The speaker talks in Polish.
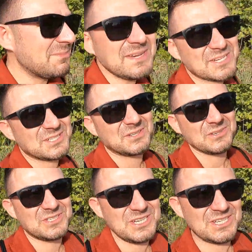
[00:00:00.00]
I myślę, że
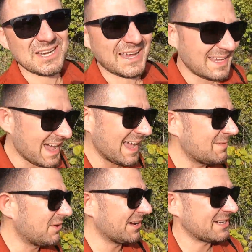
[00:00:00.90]
do dzisiaj ja
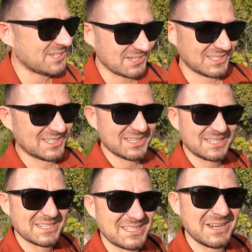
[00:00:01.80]
i moja siostra
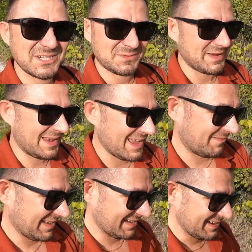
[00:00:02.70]
się z tego
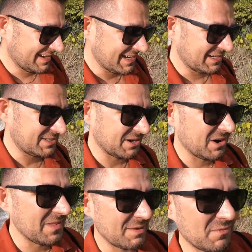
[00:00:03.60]
śmiejemy, że
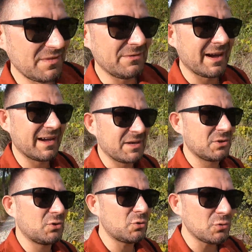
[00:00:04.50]
ona mówiła
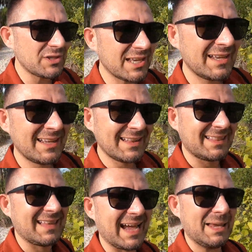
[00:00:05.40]
good
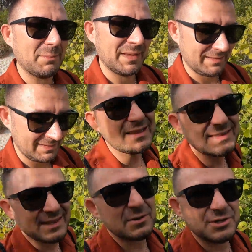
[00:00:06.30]
time. I
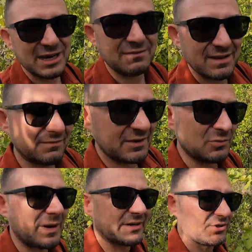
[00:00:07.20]
dlatego chciałam wam
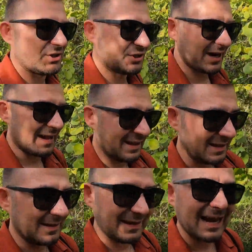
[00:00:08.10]
wytłumaczyć dzisiaj,
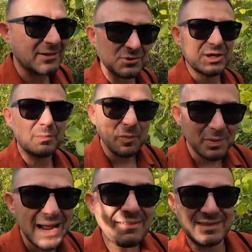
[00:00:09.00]
jak to się
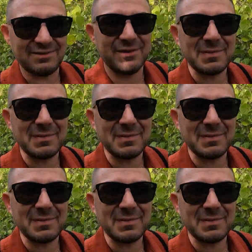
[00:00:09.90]
poprawnie